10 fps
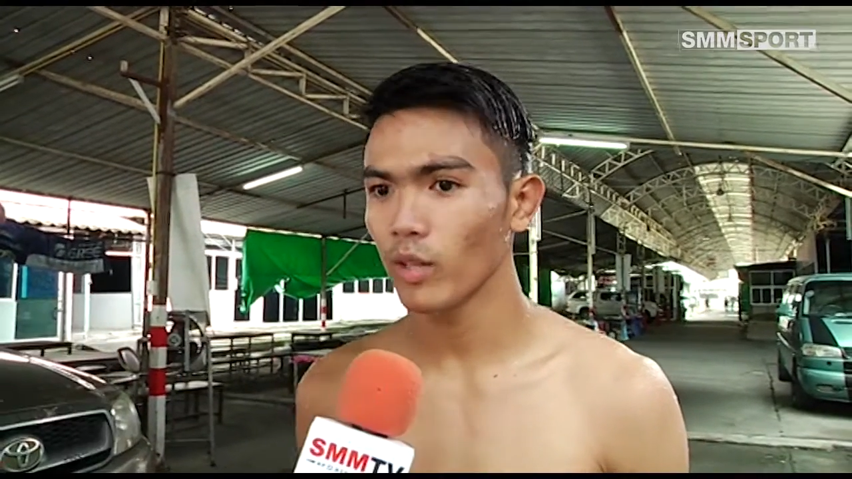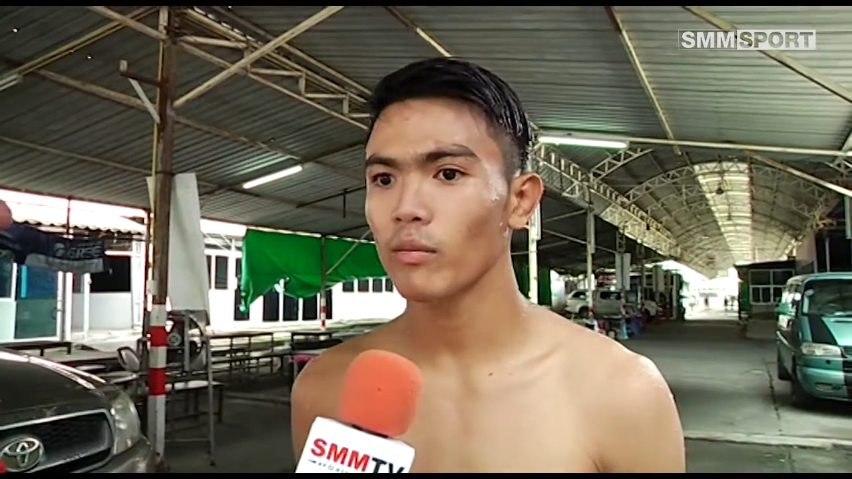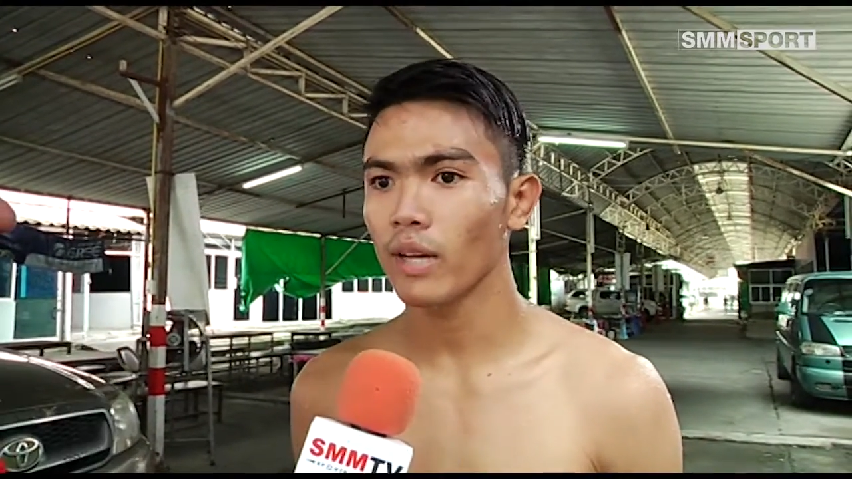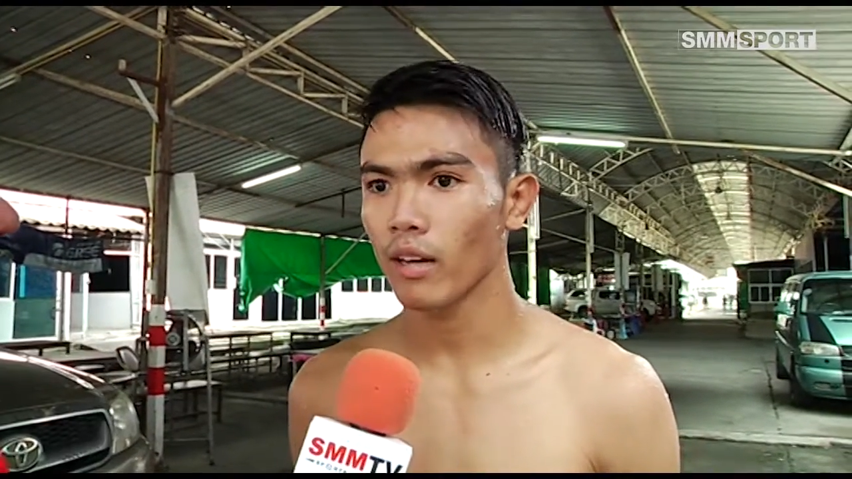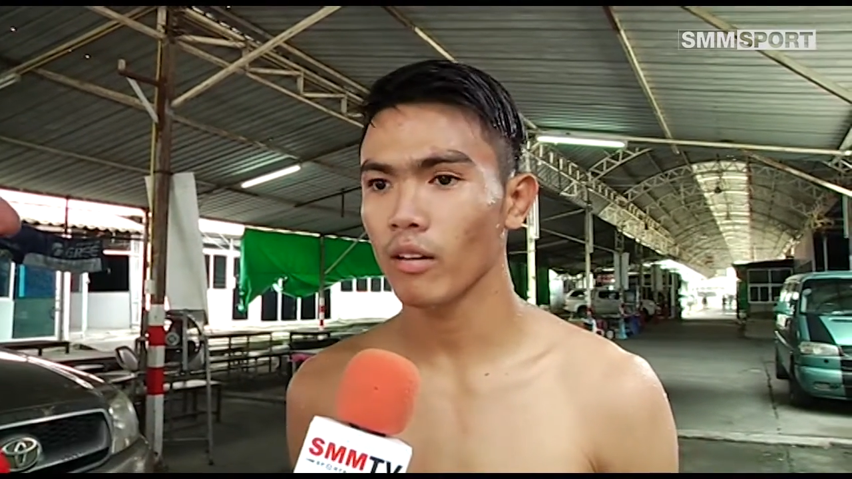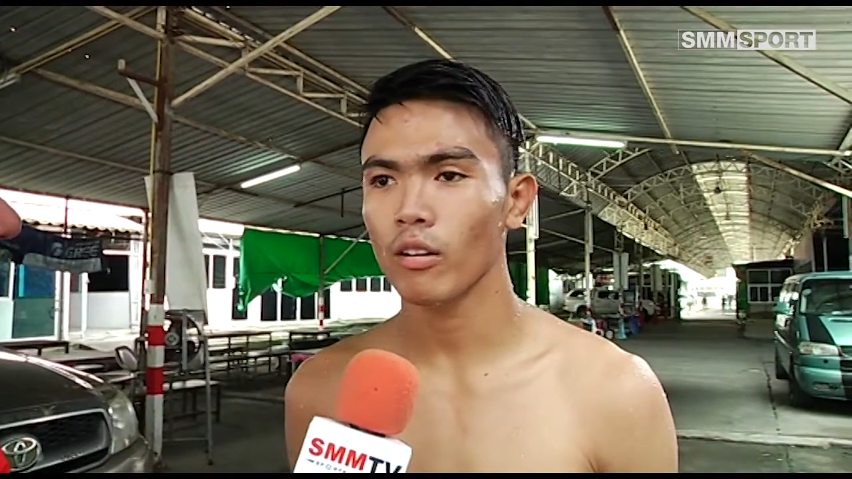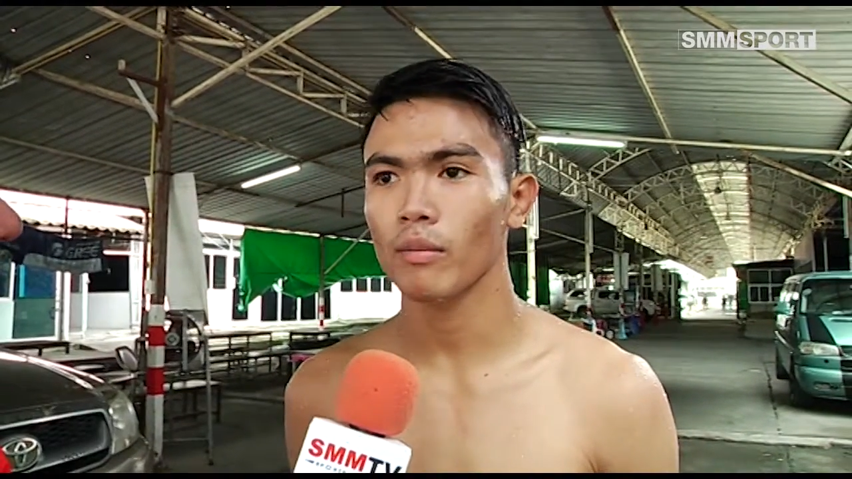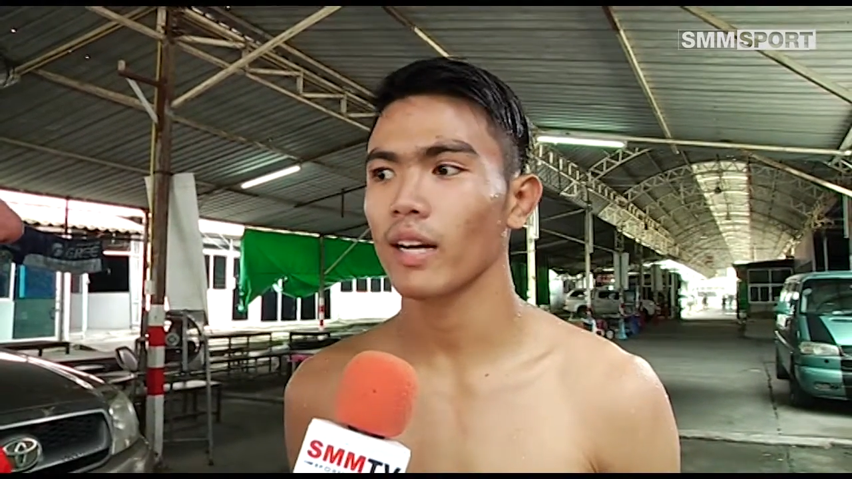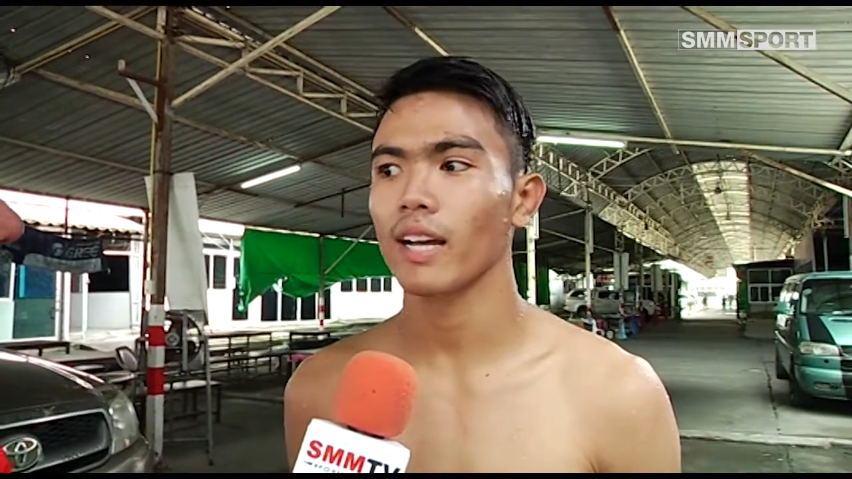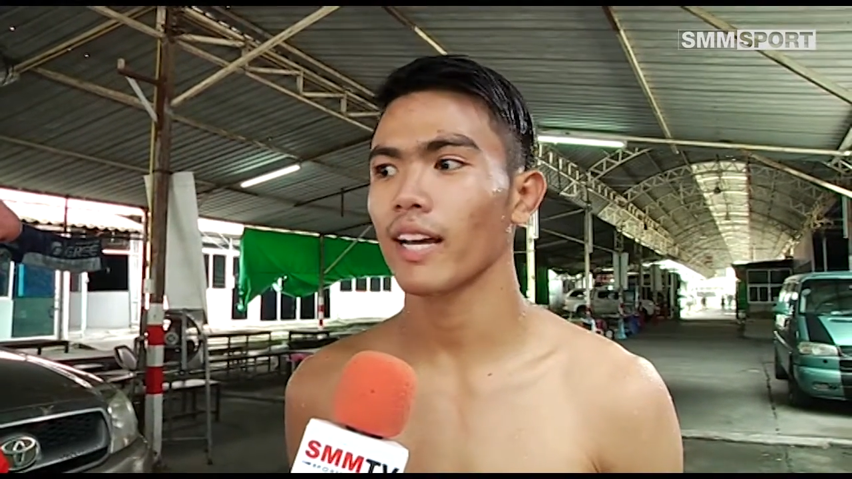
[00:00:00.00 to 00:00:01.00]
ลดน้ำหนักก็ออก
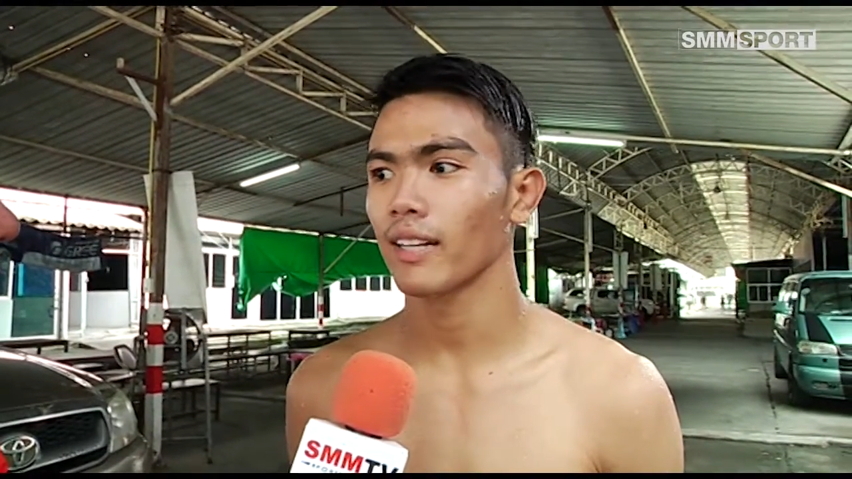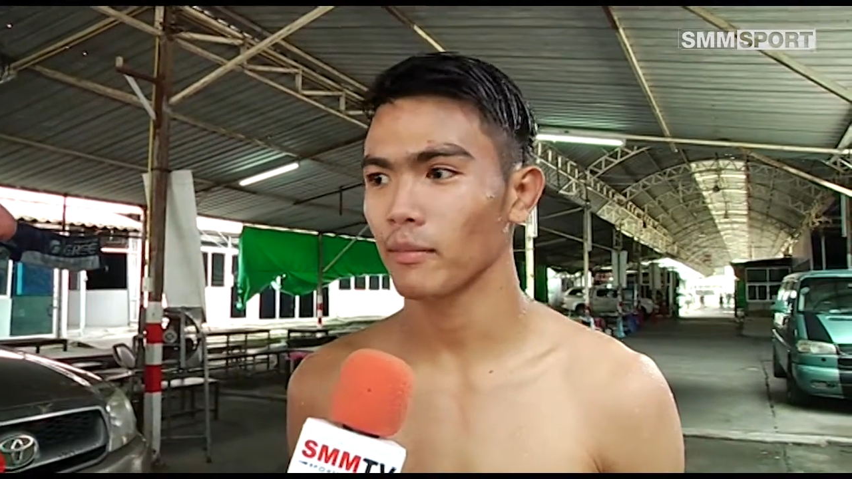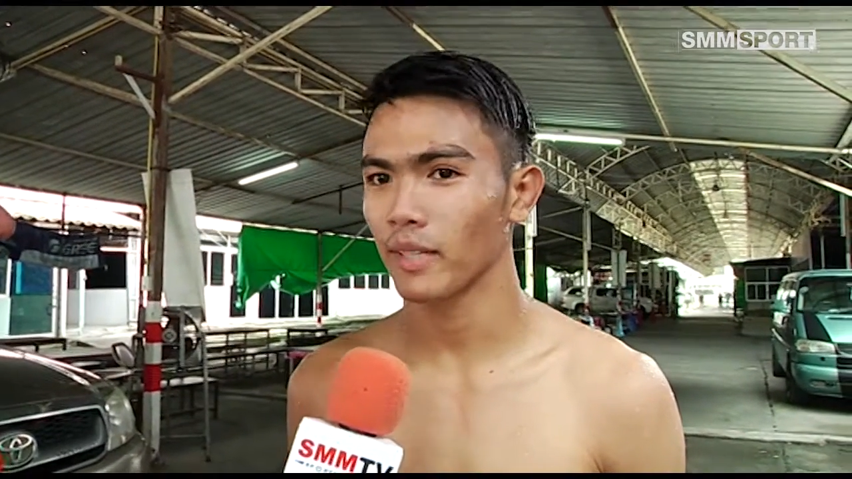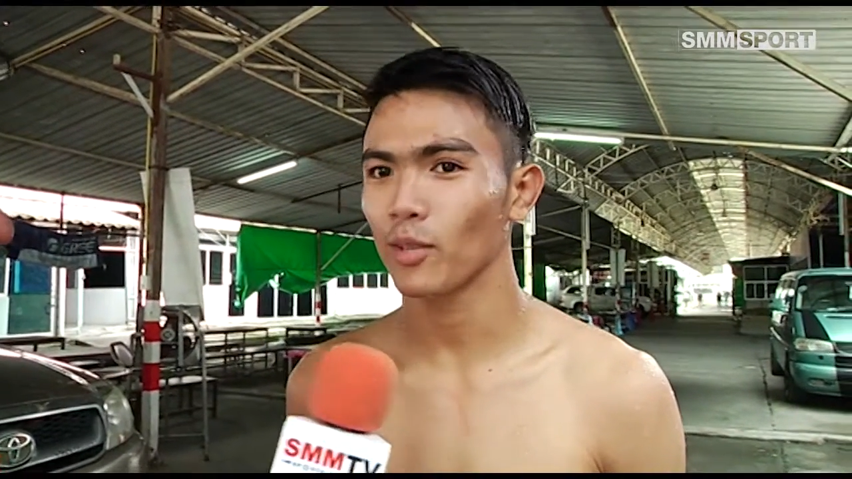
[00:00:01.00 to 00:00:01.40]
กำลังกายครับใน